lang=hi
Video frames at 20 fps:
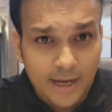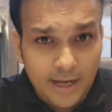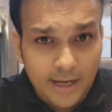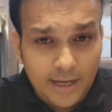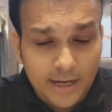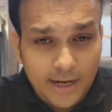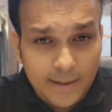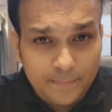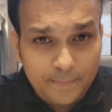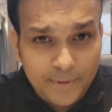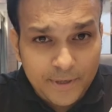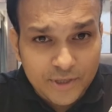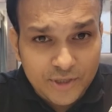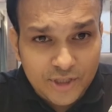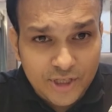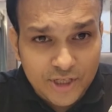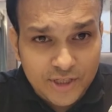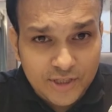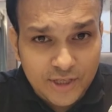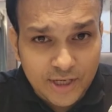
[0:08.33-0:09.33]
अगर आप
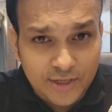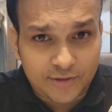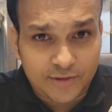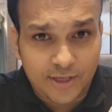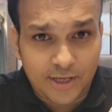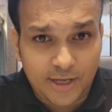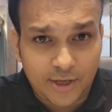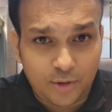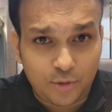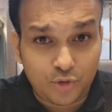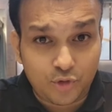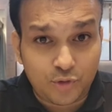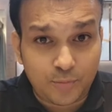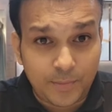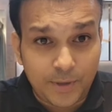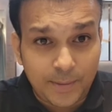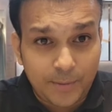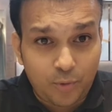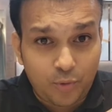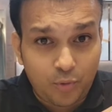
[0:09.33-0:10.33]
परचेस करते हैं और
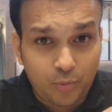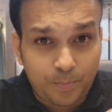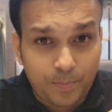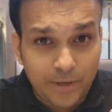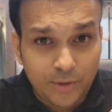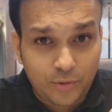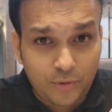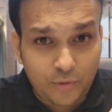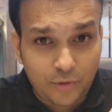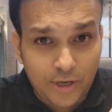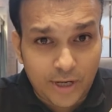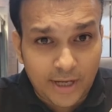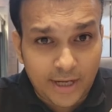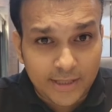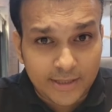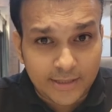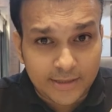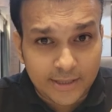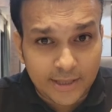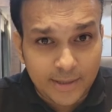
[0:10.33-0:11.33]
उसमें कूपन कोड
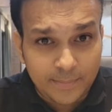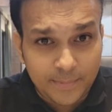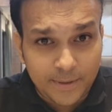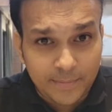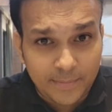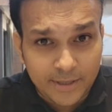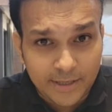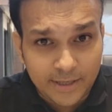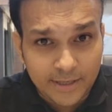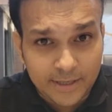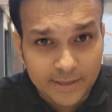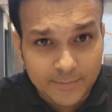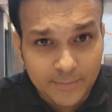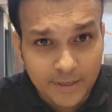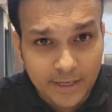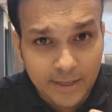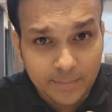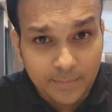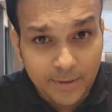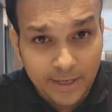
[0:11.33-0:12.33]
लगा देते हैं पेमेंट करने से
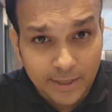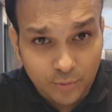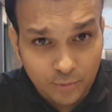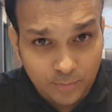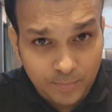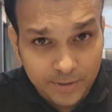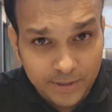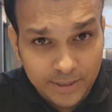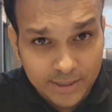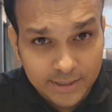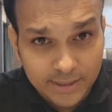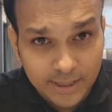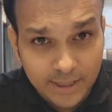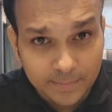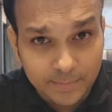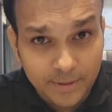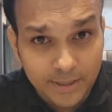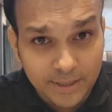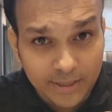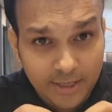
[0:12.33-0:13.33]
पहले अप्लाई कूपन की
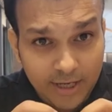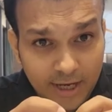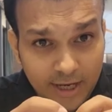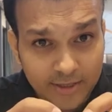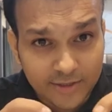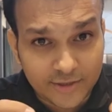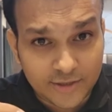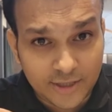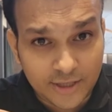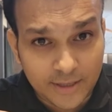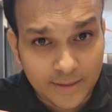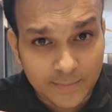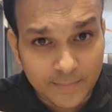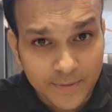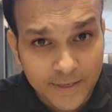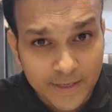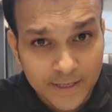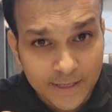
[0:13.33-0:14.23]
जगह पे ज्ञान सर